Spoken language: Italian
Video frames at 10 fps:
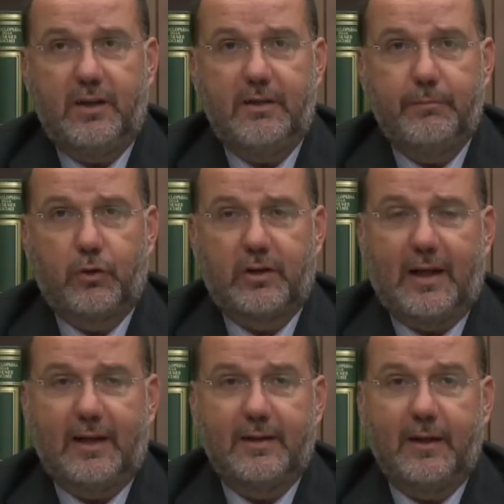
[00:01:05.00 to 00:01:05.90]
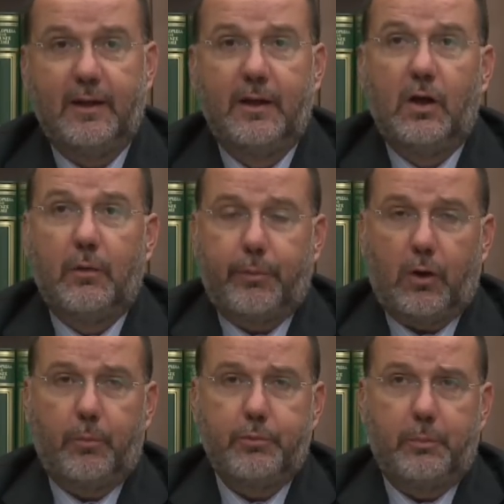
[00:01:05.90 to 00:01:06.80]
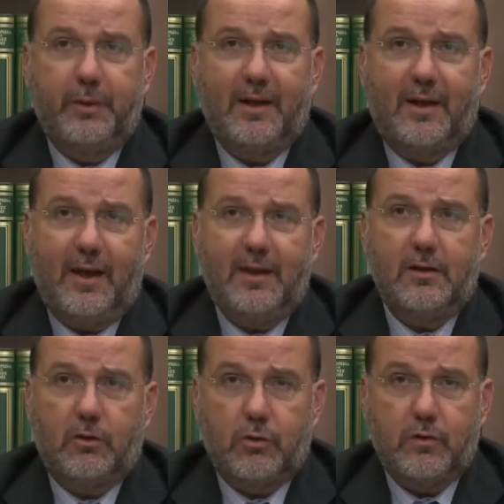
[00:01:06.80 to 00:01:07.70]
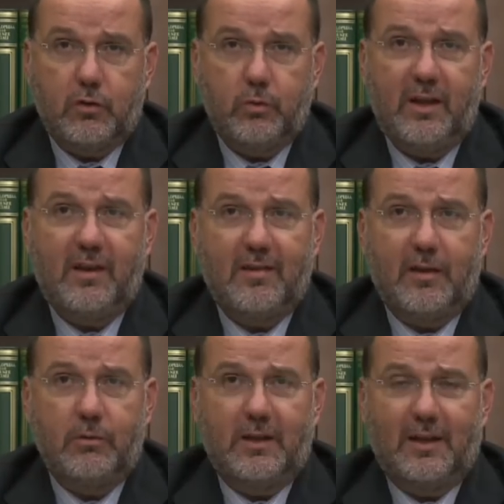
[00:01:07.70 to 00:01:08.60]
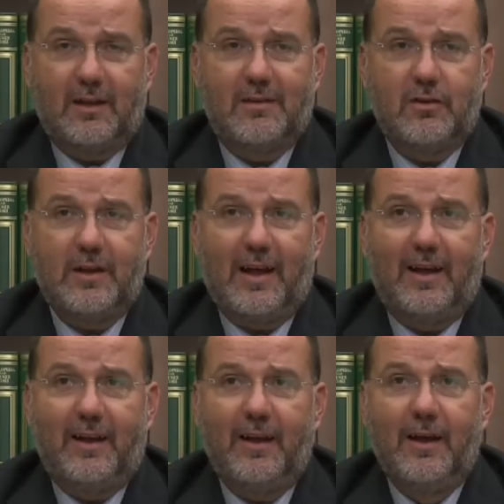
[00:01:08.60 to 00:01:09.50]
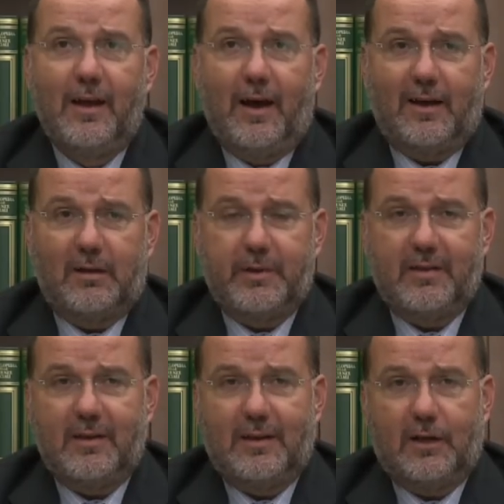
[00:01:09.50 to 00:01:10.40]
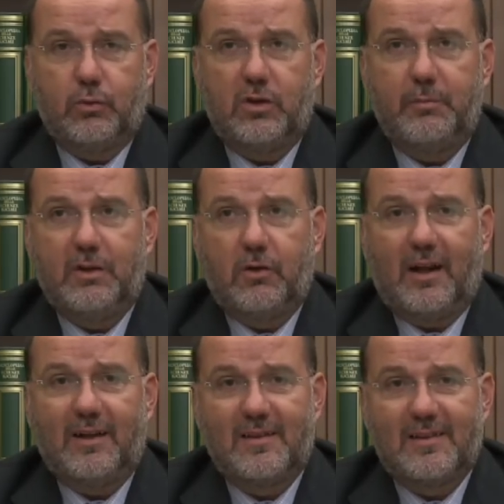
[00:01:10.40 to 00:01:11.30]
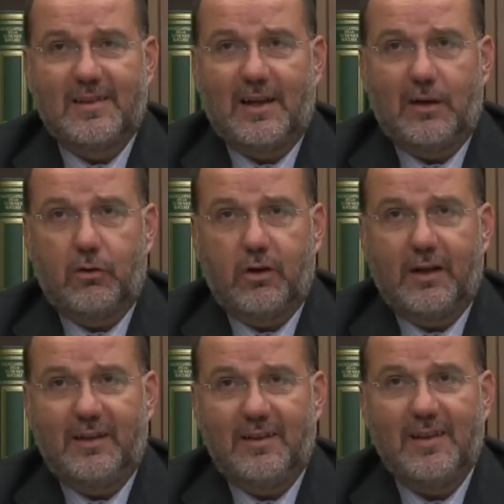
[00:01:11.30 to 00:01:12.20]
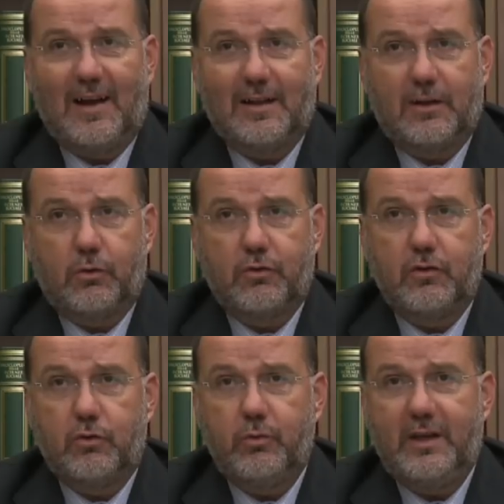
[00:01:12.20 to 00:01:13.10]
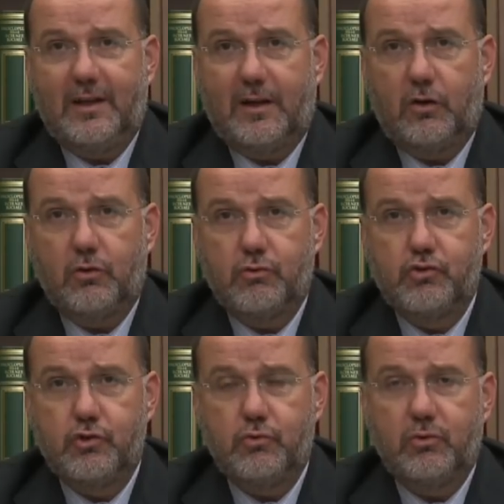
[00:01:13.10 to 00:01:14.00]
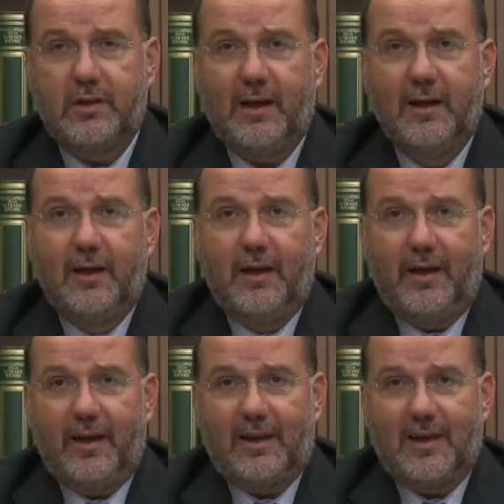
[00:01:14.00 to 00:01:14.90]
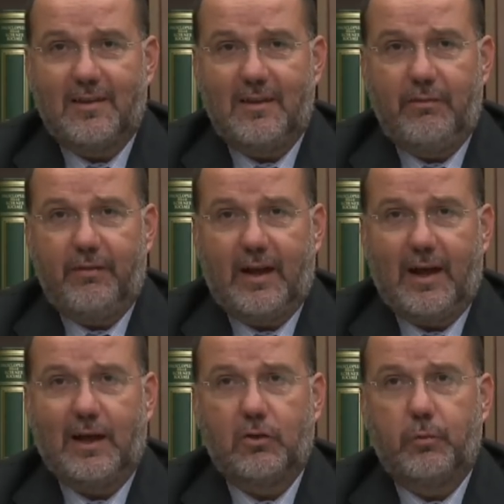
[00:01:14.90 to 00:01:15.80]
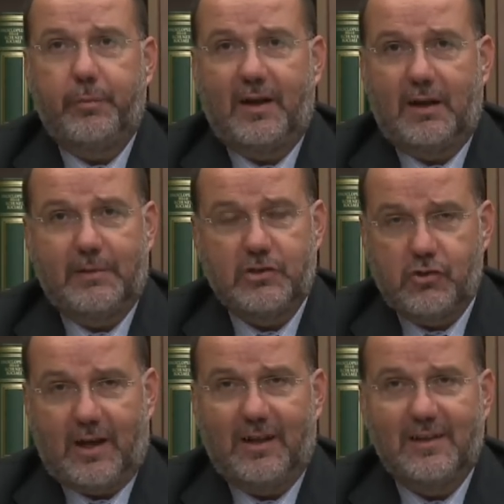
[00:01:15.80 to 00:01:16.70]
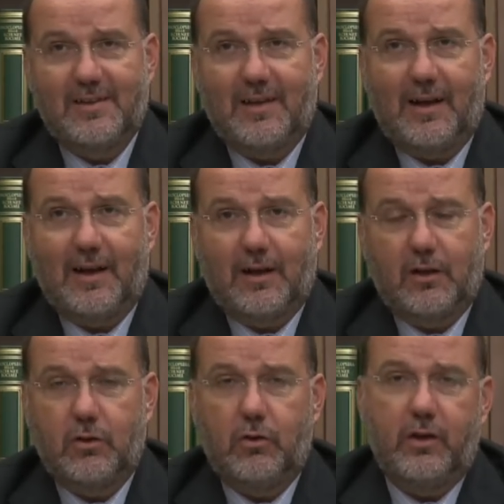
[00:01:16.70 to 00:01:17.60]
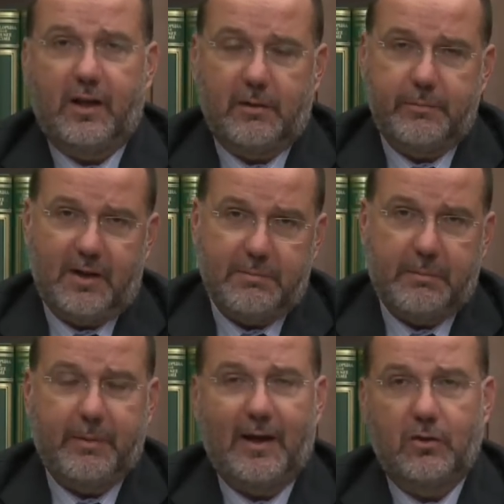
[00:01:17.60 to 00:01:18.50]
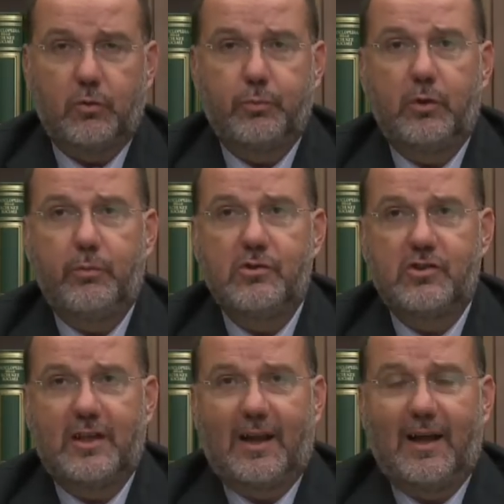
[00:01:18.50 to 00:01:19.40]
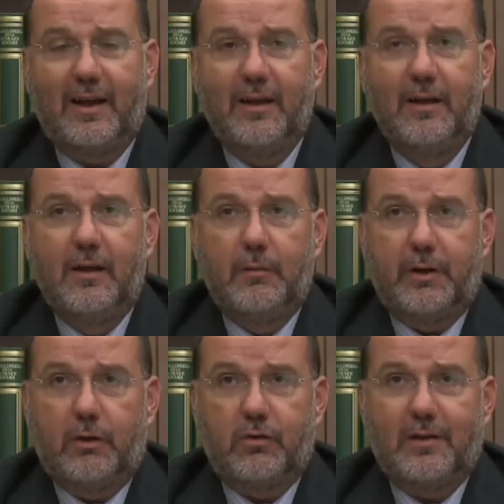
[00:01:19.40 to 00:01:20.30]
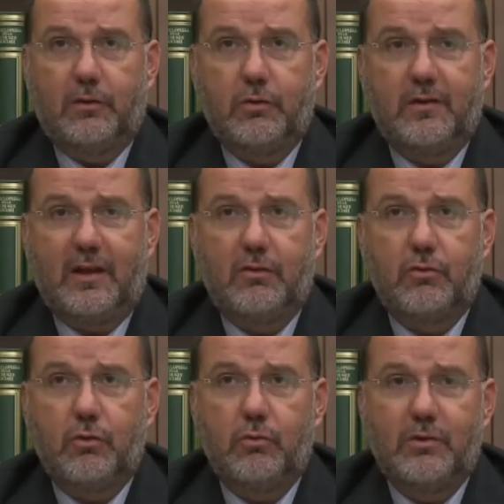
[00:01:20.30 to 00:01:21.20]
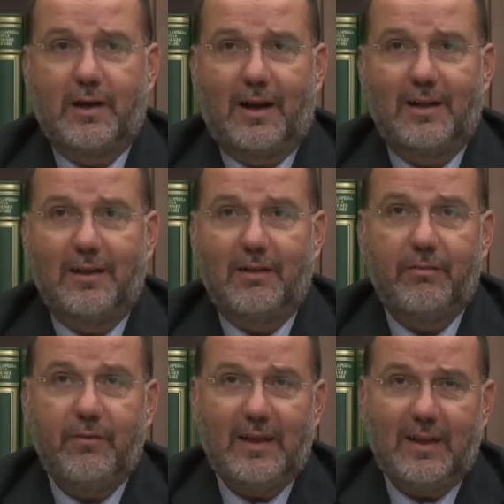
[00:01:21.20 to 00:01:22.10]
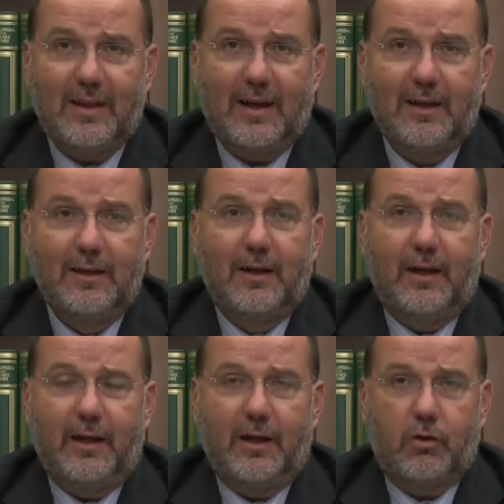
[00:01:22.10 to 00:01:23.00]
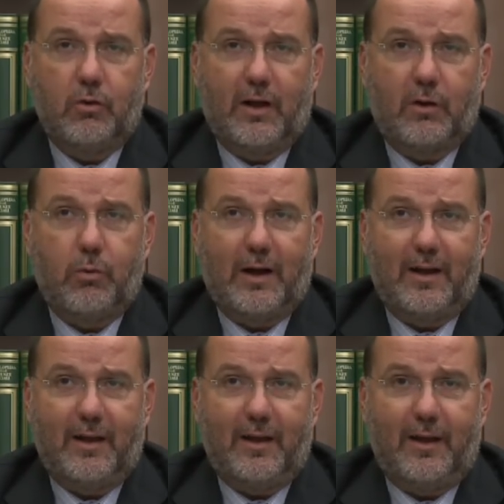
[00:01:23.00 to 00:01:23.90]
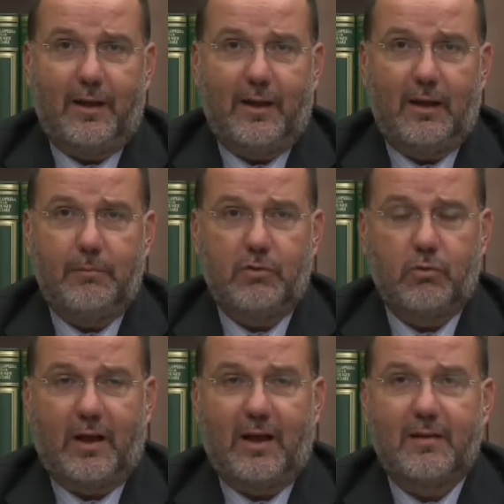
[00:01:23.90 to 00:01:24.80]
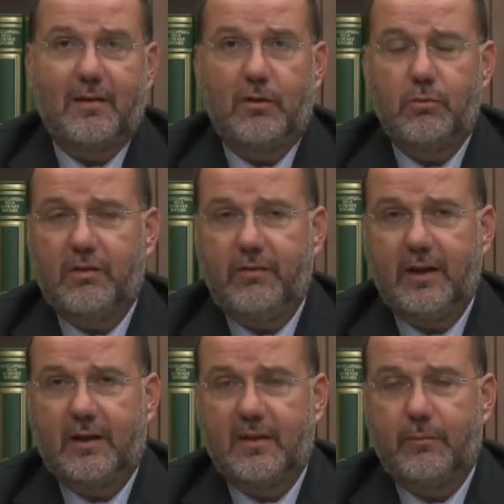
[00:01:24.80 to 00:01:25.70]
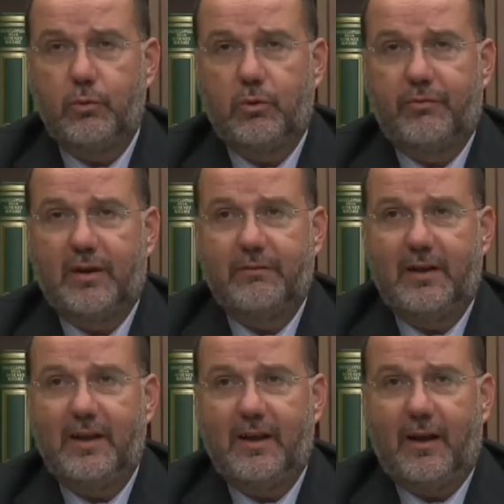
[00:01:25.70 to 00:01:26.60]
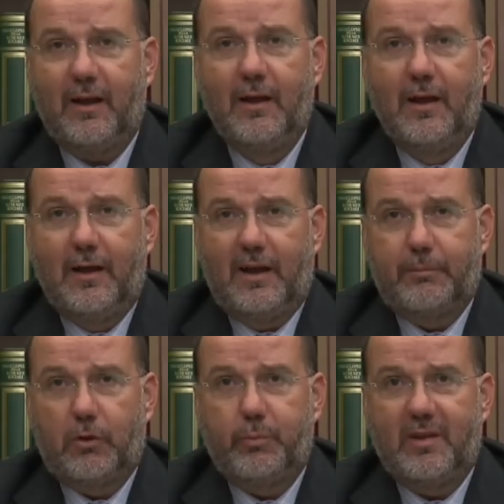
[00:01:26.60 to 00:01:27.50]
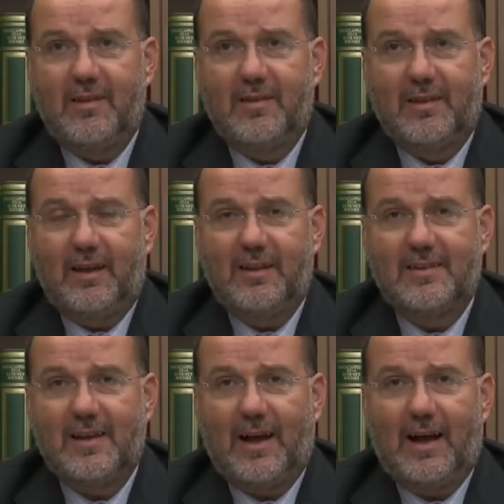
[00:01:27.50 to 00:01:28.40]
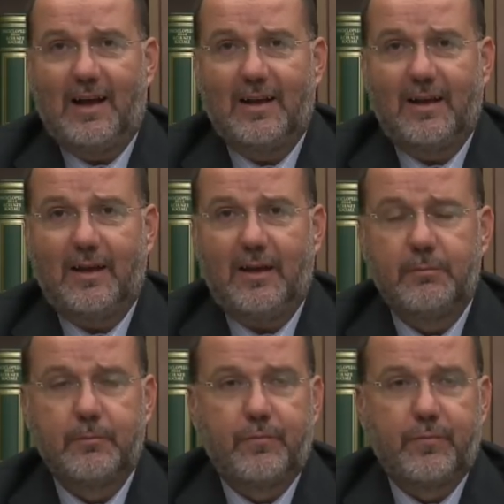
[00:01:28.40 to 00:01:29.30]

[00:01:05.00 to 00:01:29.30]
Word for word: ed importante proprio perché nel costituirsi dell'unità nazionale ha rappresentato una minoranza organizzata, costituita, riconosciuta, eh, che ha significato per la maggioranza cattolica, per il papato, poi più in generale per lo Stato stesso, una grande sfida eh, con la quale misurarsi. Una sfida che ha saputo far valere la propria esistenza anche